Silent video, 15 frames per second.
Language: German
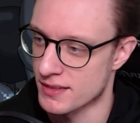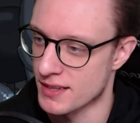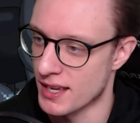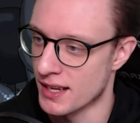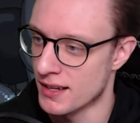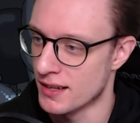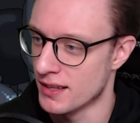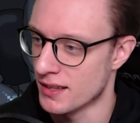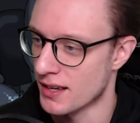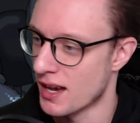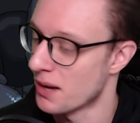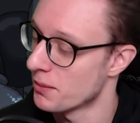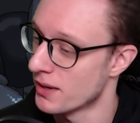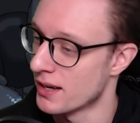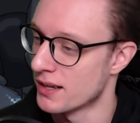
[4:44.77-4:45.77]
es geht nicht,
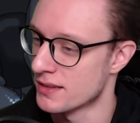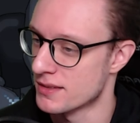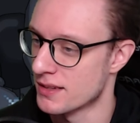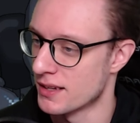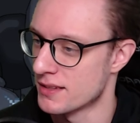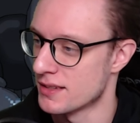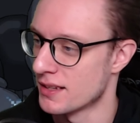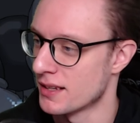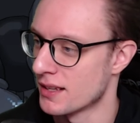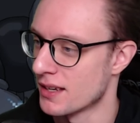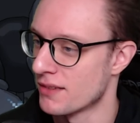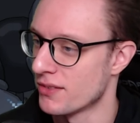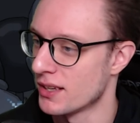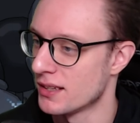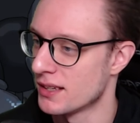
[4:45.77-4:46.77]
aber er hat es tatsächlich
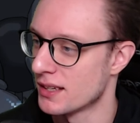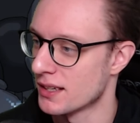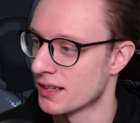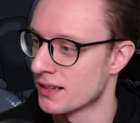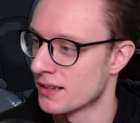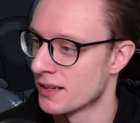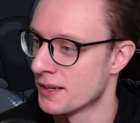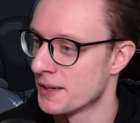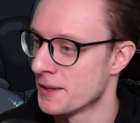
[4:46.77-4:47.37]
irgendwie hingekriegt.